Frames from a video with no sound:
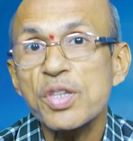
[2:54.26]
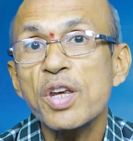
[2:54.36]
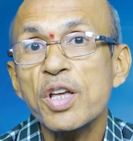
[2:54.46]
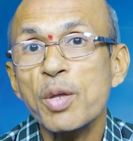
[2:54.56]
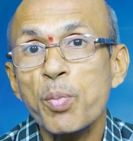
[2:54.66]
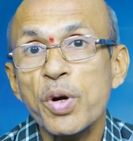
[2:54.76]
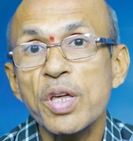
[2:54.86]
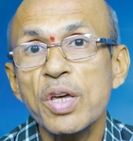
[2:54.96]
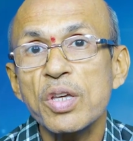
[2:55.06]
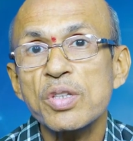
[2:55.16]
శ్రీగంధం పొడి
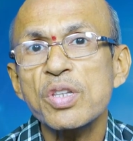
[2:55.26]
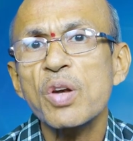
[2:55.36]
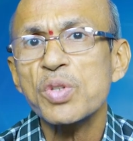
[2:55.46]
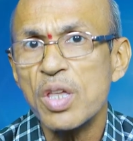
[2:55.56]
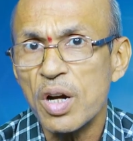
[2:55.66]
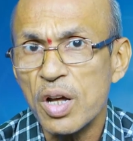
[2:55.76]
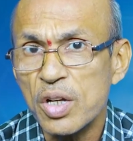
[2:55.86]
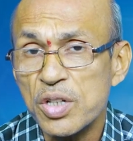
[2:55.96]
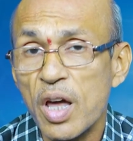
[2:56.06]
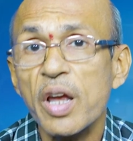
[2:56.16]
సర్వసాధారణంగా
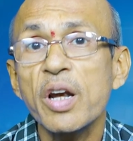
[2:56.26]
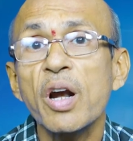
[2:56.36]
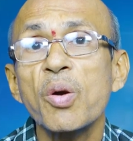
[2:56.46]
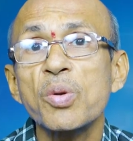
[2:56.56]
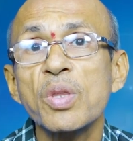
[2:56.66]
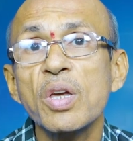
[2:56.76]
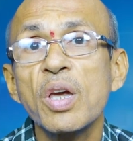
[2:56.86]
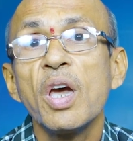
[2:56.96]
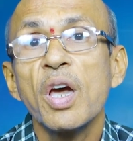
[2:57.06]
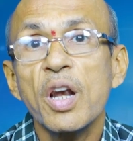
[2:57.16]
చాలా ఇళ్లలో ఉంటుంది
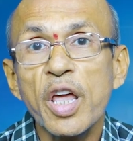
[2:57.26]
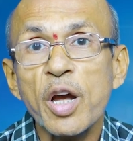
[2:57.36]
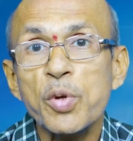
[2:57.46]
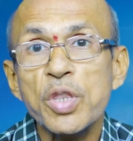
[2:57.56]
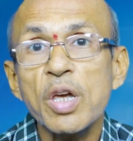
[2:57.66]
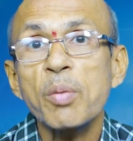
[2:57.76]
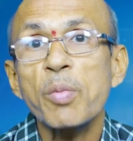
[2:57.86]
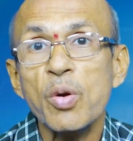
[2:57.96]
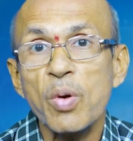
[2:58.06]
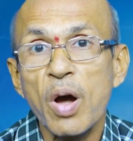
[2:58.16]
లేకపోతే
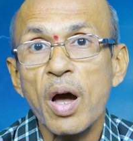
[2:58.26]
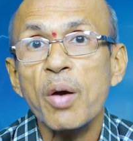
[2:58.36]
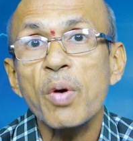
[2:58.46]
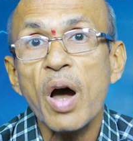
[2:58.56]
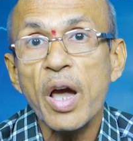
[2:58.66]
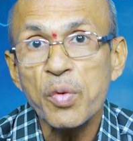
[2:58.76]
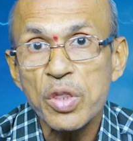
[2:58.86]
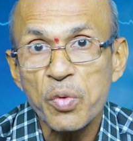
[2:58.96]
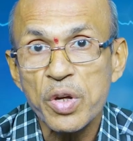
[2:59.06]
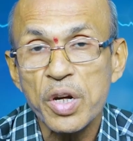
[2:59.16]
మనకు
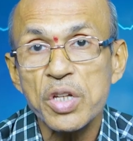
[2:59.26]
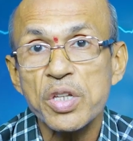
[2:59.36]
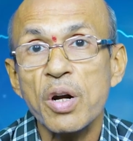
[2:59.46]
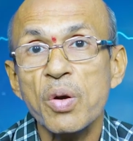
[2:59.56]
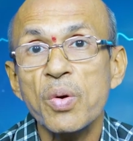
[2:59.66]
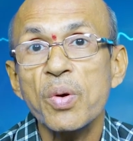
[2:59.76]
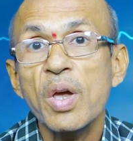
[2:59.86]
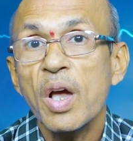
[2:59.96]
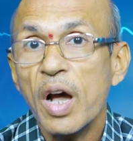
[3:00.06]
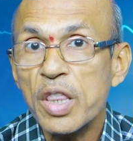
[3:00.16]
ఆయుర్వేద విక్రయశాలలో
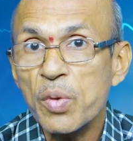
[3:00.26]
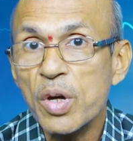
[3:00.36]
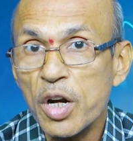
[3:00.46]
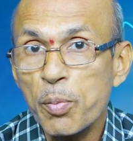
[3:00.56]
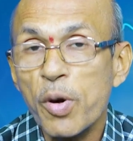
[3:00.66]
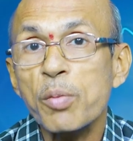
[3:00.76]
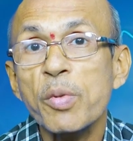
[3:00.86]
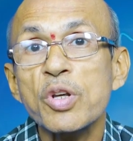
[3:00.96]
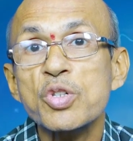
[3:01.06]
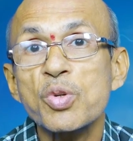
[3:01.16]
అదేవిధంగా డిపార్ట్మెంటల్